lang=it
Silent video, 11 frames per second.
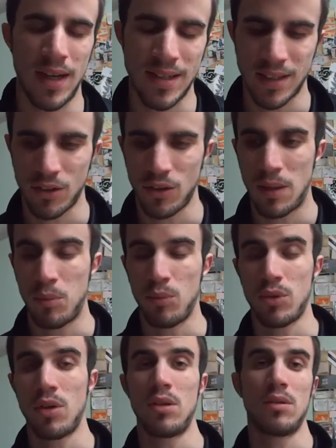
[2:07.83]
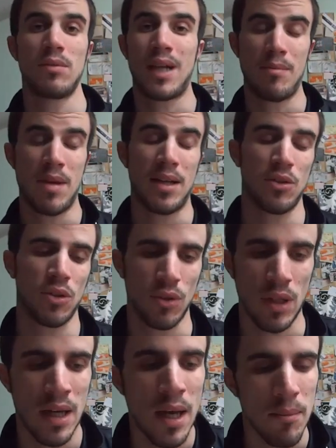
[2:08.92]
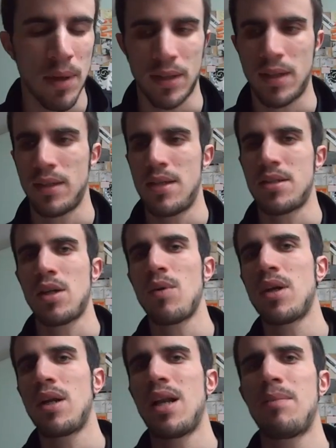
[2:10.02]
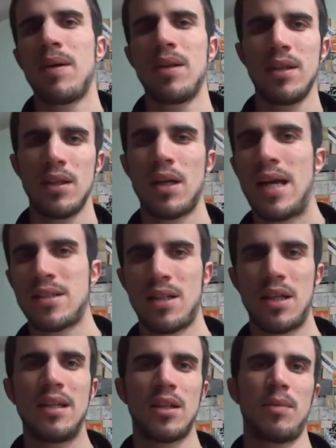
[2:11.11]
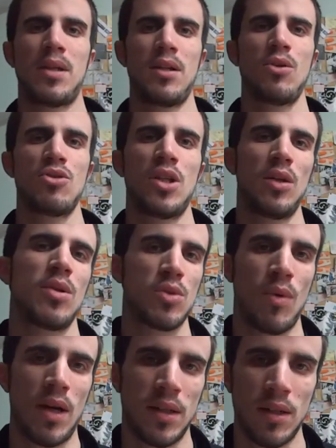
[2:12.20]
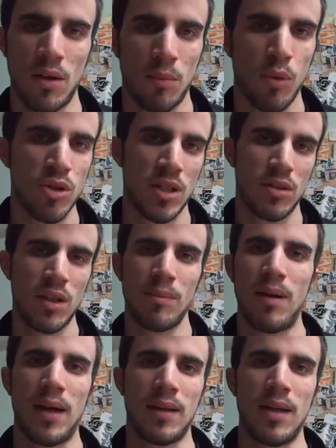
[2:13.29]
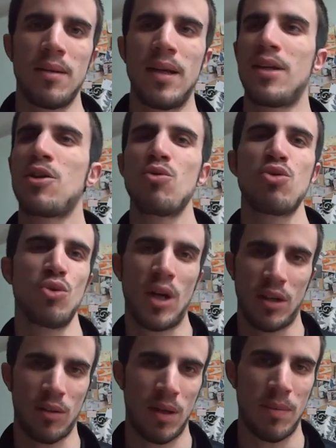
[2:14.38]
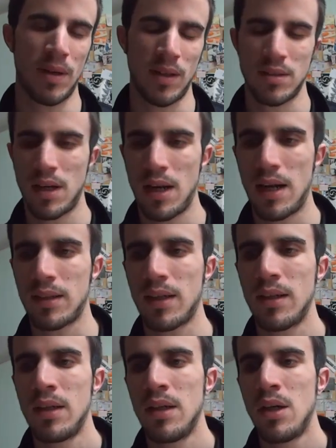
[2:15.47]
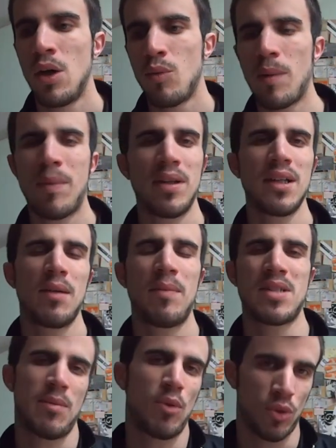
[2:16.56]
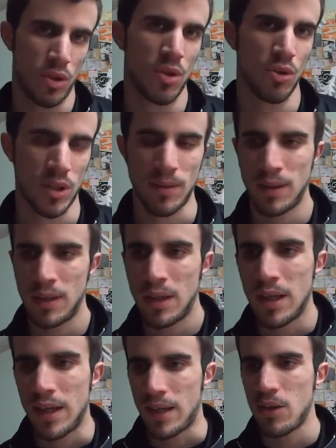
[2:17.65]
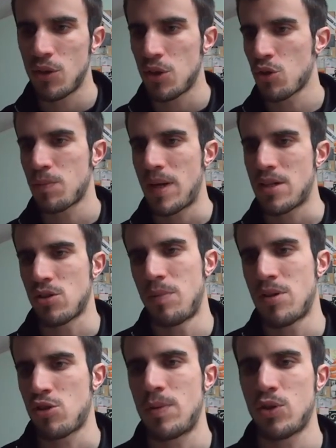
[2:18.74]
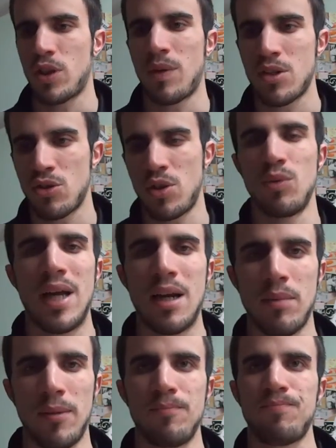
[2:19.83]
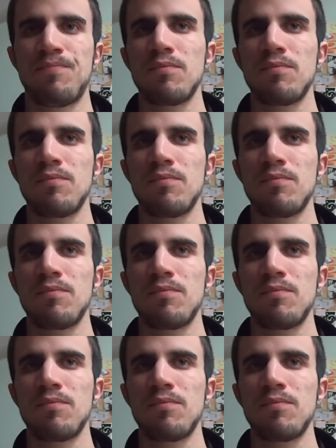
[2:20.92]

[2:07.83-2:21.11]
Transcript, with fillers: è stato appunto cambiato con Bernardeschi. Quindi la partita è stata interpretata così da due squadre, no? possesso da una parte e chiusure e partenza dall'altra. Una partita di per sé molto noiosa. E io dico spesso, penso spesso che questo sia un derby